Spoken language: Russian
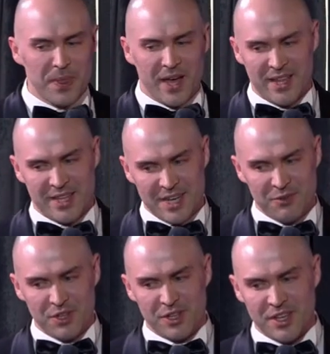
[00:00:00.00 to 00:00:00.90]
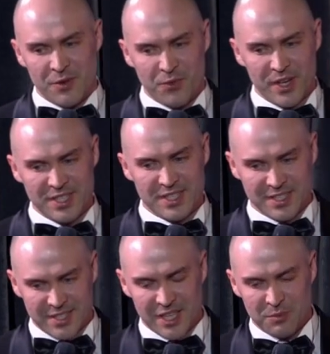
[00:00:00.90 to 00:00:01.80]
Она сравнила
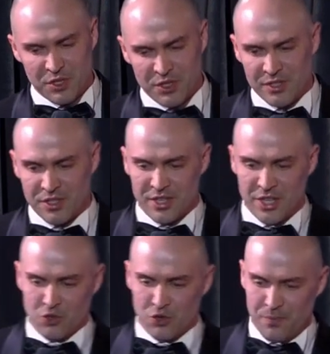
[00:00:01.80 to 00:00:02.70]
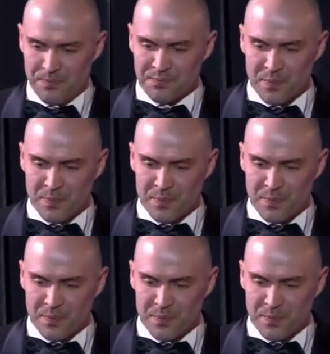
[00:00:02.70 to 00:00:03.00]
M-Face с данным тренажером.